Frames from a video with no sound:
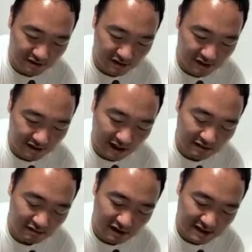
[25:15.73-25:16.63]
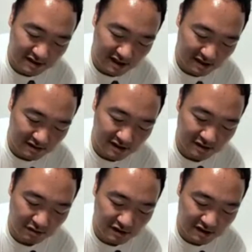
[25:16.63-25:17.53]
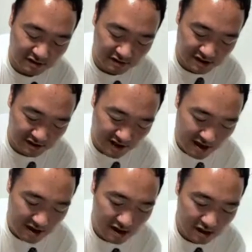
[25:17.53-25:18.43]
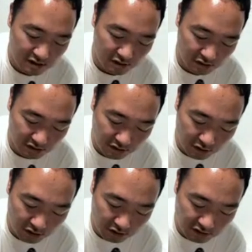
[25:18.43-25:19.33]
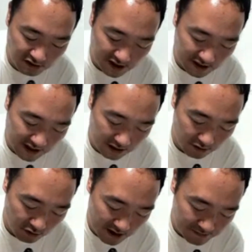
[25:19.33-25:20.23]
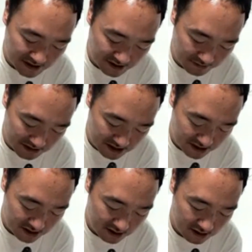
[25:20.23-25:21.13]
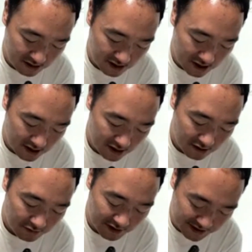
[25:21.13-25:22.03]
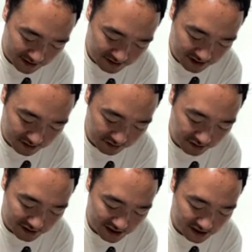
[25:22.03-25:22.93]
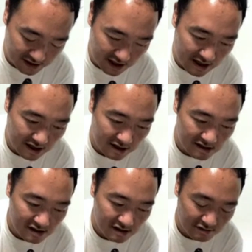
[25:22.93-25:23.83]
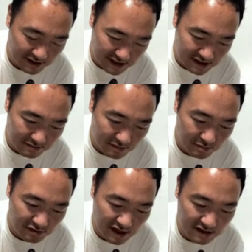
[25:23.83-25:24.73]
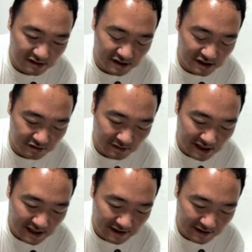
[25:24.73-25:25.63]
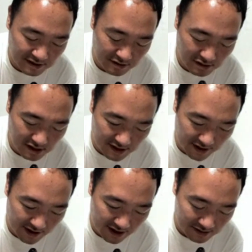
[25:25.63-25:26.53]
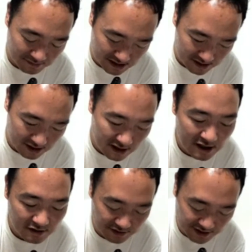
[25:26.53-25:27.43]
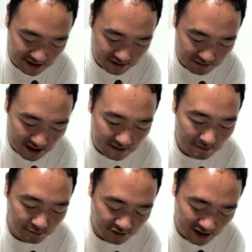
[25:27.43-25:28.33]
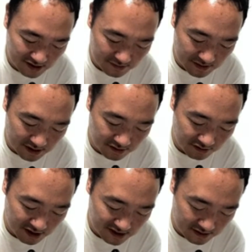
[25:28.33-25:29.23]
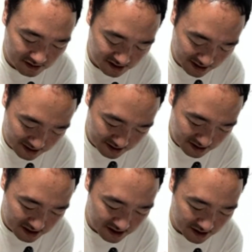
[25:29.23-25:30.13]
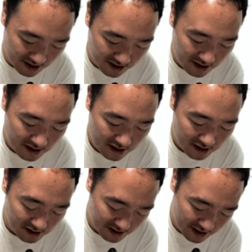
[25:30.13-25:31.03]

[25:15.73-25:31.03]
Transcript: 行政の一端を預かる一人として、心からお詫びします。私事ですが、私も部落に生まれた一人であります。私は部落民を出し出しにして、